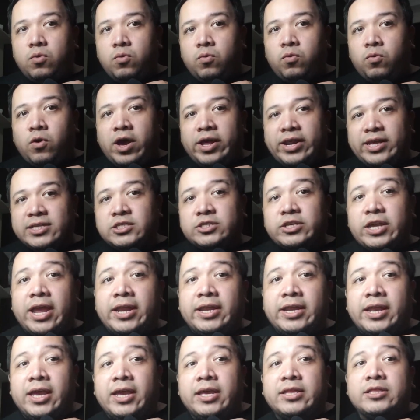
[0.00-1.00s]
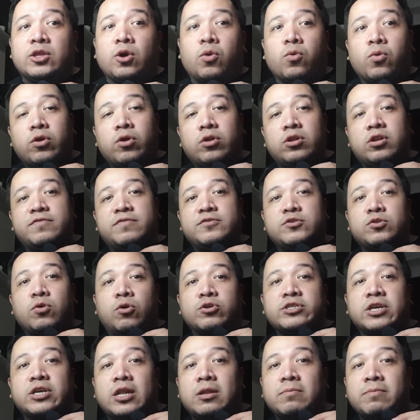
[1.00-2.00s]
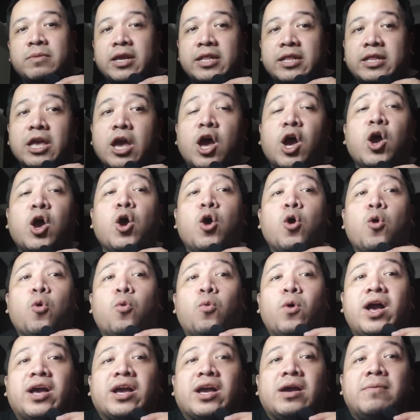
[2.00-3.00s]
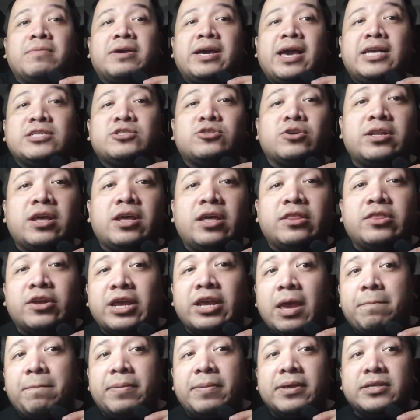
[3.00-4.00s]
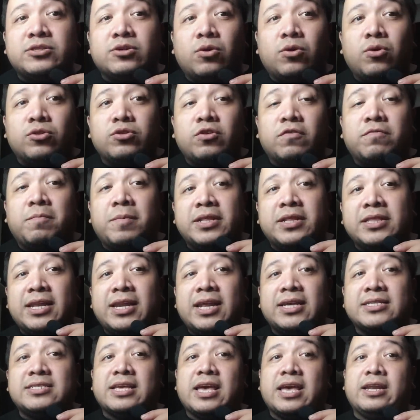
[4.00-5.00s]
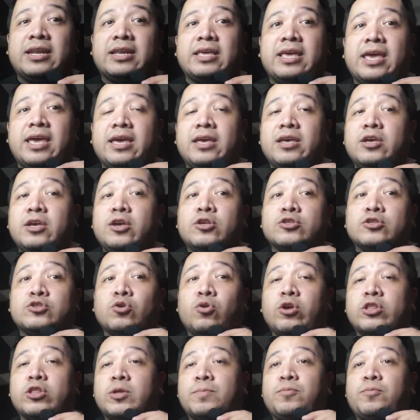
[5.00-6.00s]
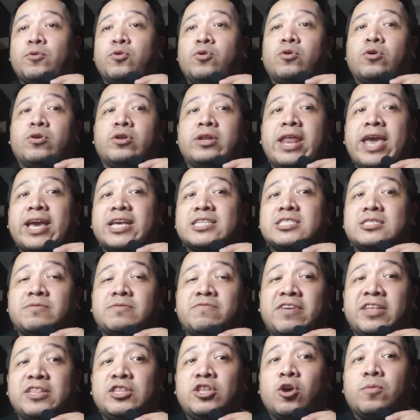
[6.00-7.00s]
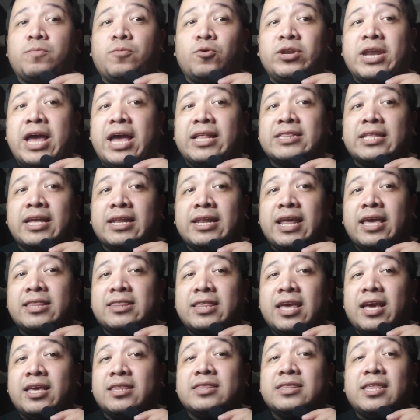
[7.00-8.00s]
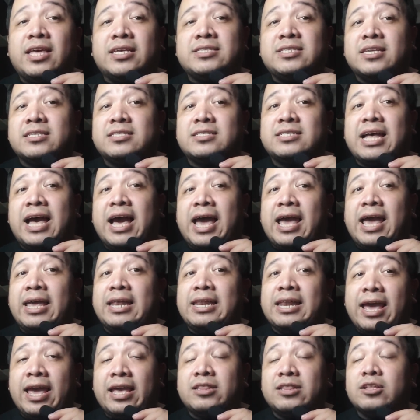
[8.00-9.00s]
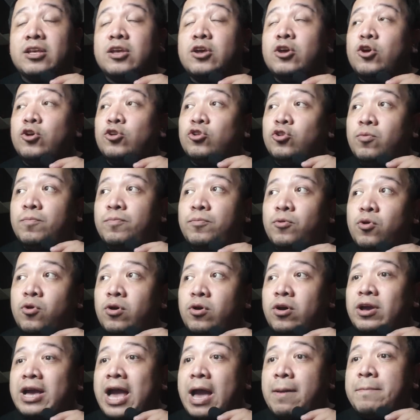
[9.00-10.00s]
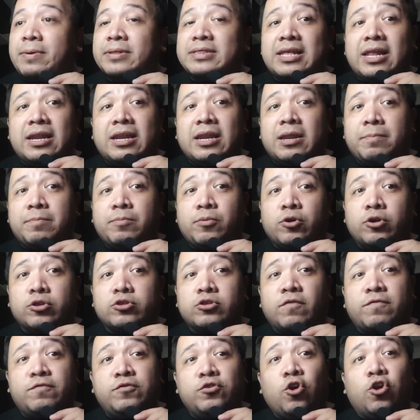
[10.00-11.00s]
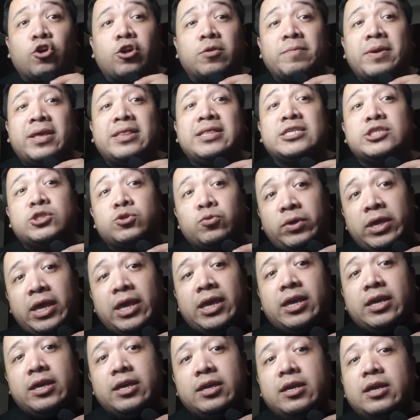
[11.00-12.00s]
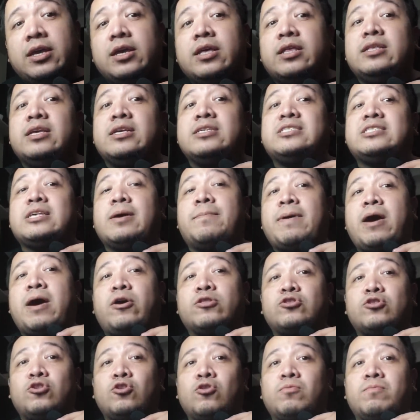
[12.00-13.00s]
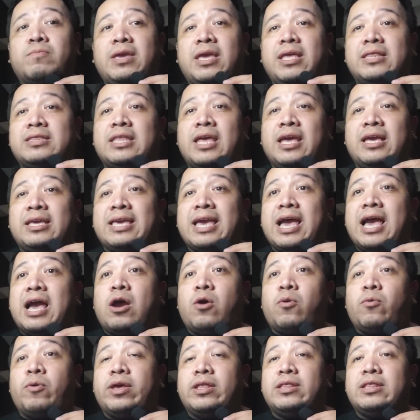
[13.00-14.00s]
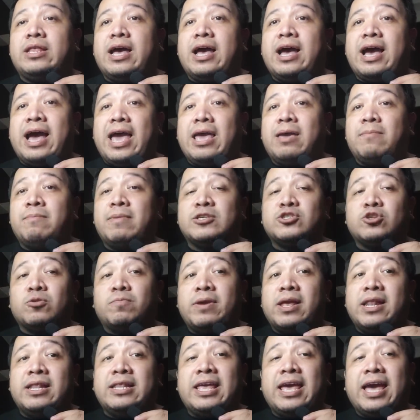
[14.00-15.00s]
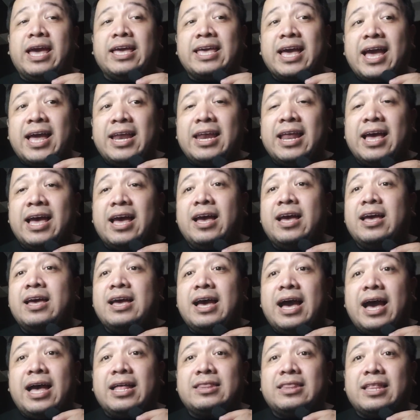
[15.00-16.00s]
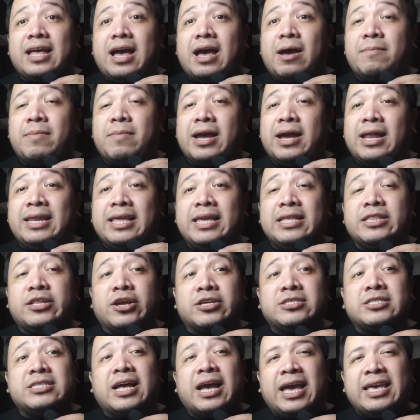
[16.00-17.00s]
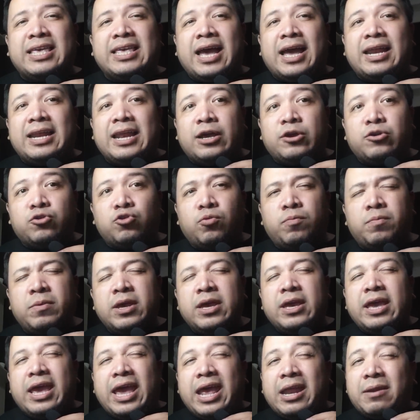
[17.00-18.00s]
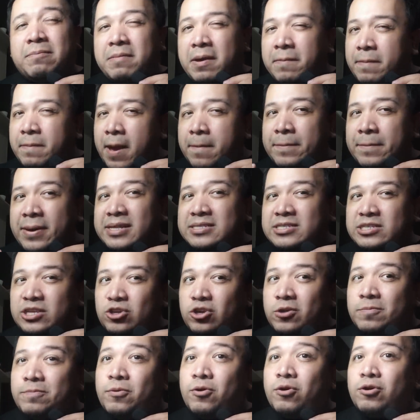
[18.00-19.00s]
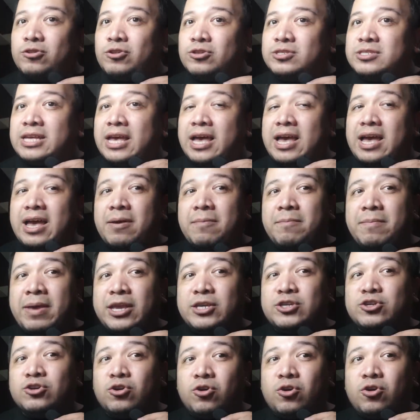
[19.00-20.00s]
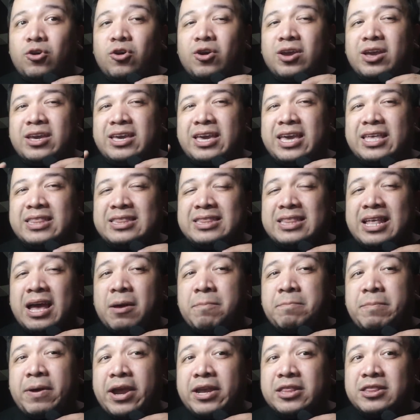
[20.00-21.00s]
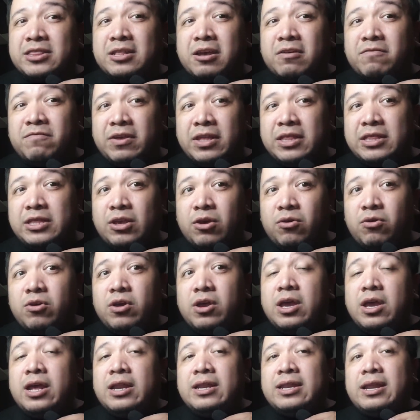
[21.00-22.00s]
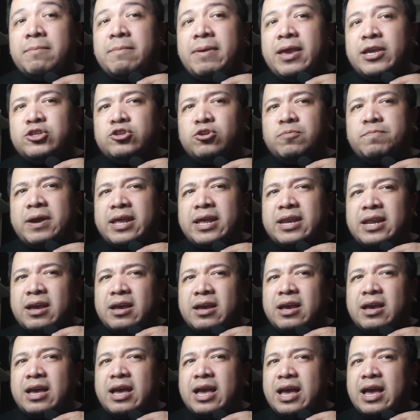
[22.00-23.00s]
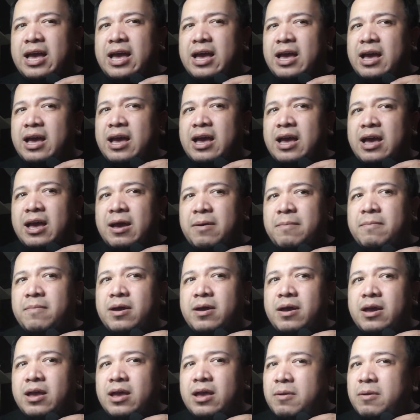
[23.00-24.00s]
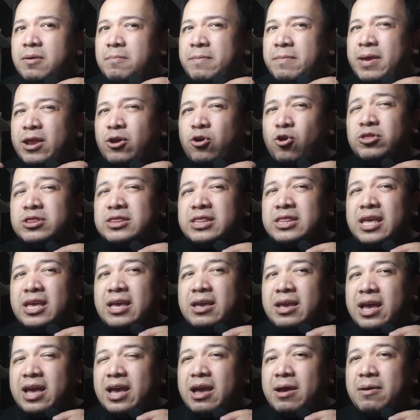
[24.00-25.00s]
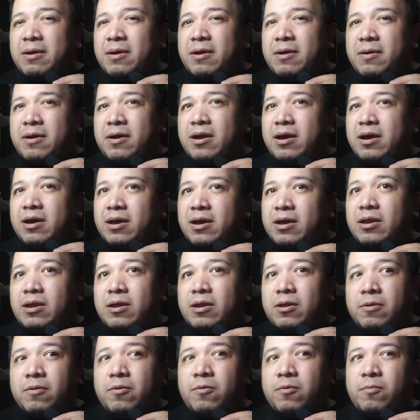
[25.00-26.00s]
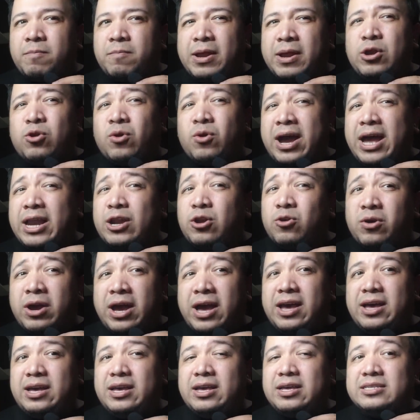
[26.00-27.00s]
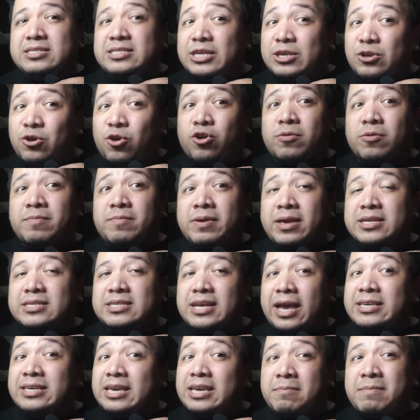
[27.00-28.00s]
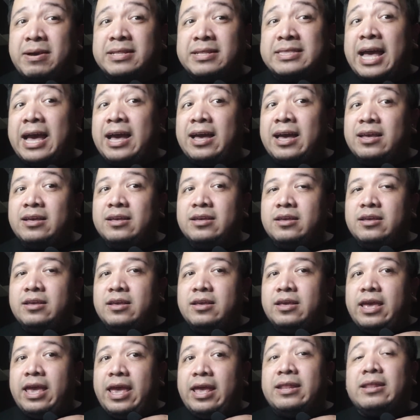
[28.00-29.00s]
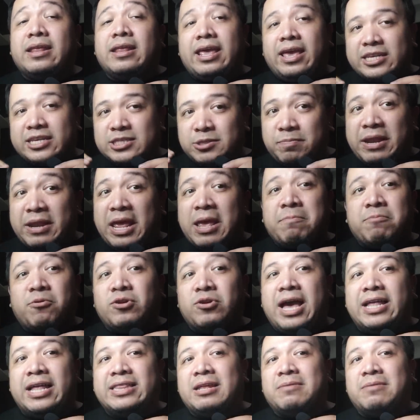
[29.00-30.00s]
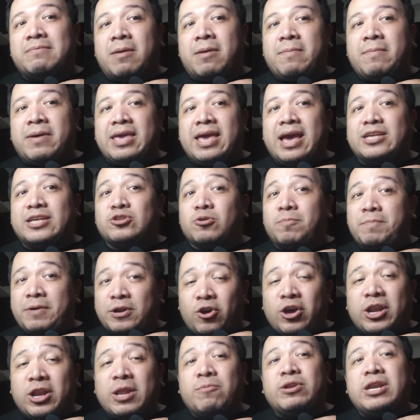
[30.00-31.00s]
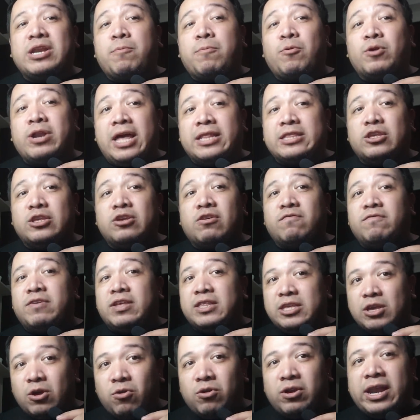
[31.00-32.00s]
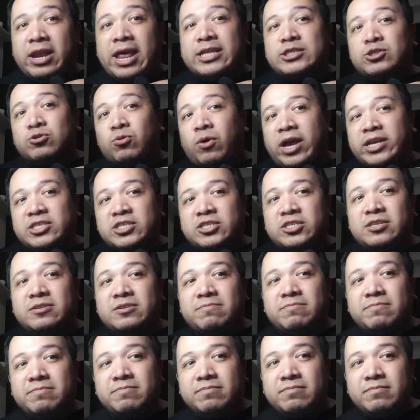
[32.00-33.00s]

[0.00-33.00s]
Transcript: What is trending in the world of social media? Welcome guys to another episode of Manila Serie. So ito pong next video po natin, I think this is the highlight nung pong capital report of Yorme this week. This is about yung meeting niya with uh, Jaime Sobel de Ayala at uh, mga leaders ng Ayala Group. And mapapansin nyo po dun sa medyo gitnang part ng video na medyo parang uh, may konting uh, maluha-luha si Yorme sa kanyang mata And explain po natin mamaya. So panoorin muna po natin yung video. Let's watch.